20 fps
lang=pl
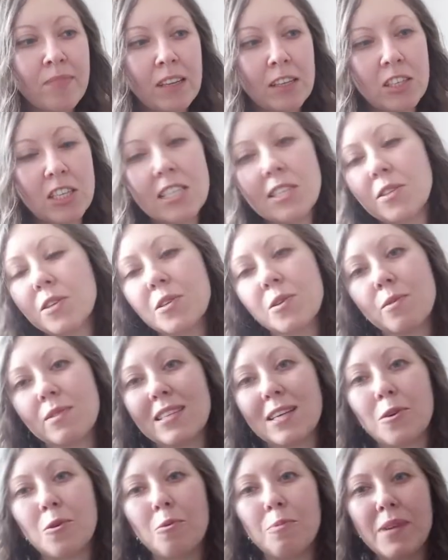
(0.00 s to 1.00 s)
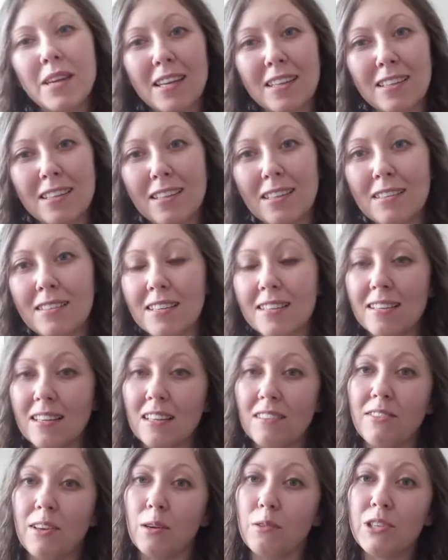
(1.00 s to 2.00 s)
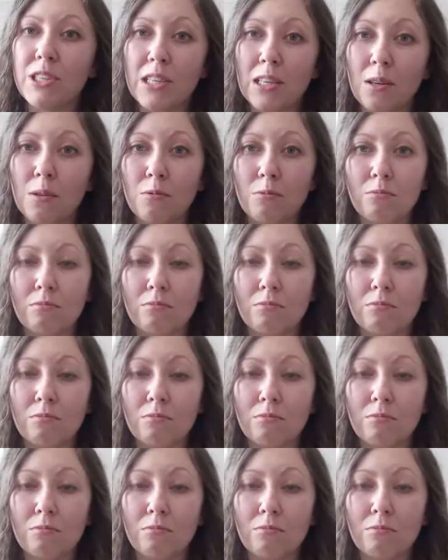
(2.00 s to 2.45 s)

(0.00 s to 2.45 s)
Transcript: Często są zagubieni, zastanawiają się,